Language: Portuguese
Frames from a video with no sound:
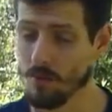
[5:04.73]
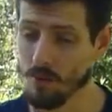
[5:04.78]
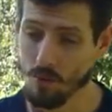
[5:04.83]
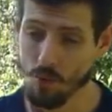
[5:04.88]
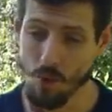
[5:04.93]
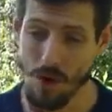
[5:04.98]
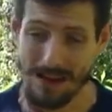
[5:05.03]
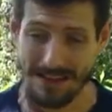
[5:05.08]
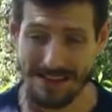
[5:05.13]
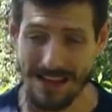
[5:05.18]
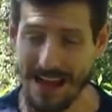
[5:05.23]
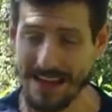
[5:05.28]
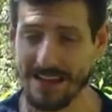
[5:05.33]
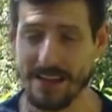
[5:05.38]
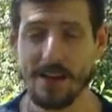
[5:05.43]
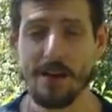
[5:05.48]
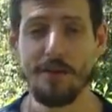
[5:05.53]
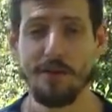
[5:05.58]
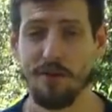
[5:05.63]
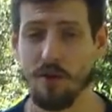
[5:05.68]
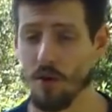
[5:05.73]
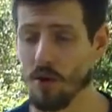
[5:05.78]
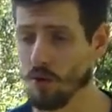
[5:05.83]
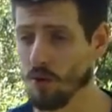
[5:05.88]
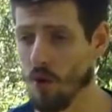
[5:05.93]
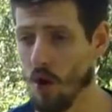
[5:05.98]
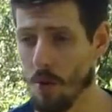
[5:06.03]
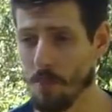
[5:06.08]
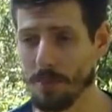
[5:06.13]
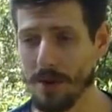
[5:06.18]
o ataque que for, o
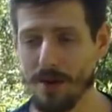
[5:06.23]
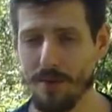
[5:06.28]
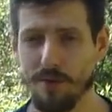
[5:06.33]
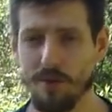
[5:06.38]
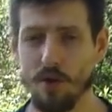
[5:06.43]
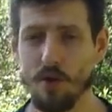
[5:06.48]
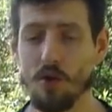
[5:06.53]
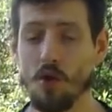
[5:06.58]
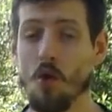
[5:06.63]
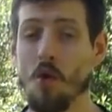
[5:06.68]
golpe que for.